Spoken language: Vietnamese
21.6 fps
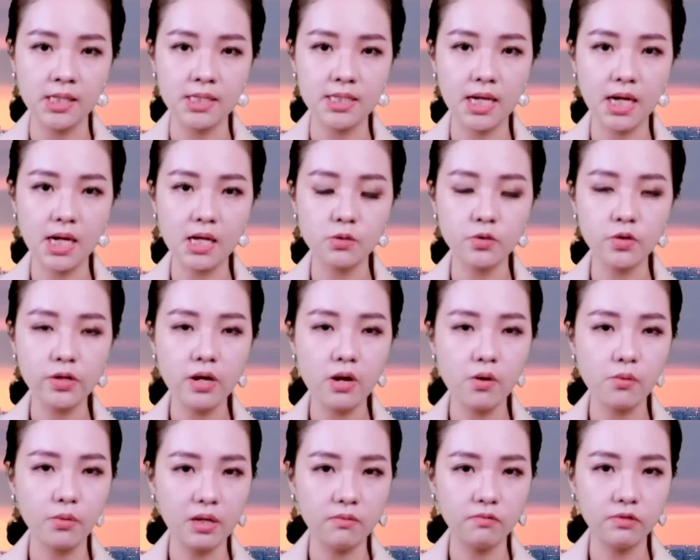giá gạo xuất
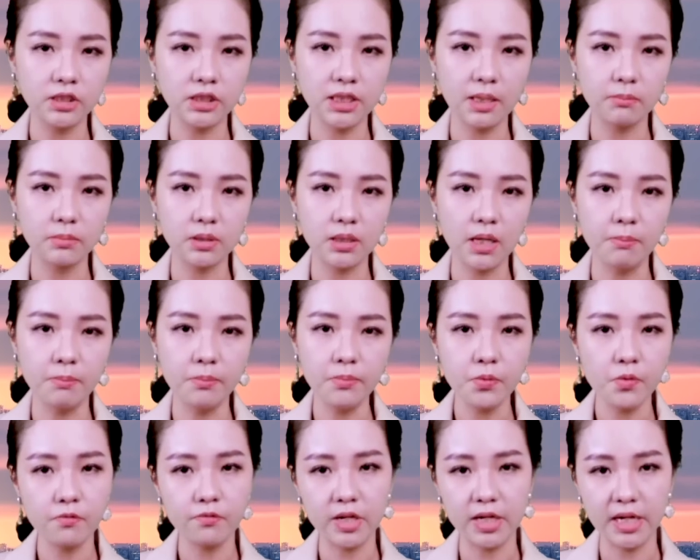khẩu năm phần trăm tấm
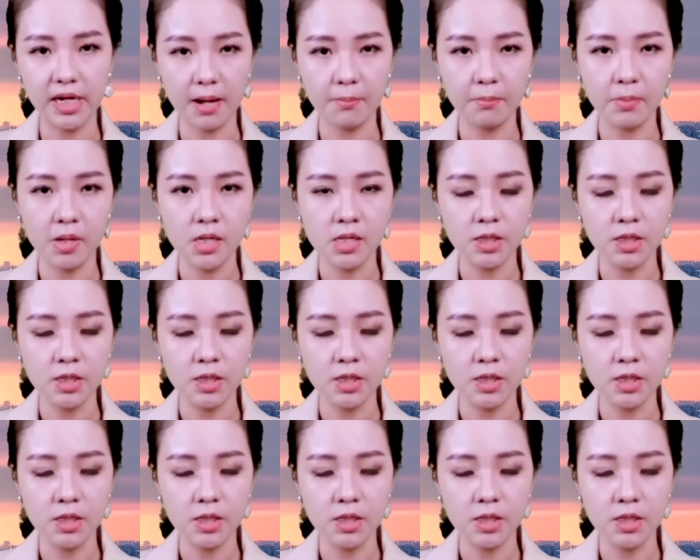của Việt Nam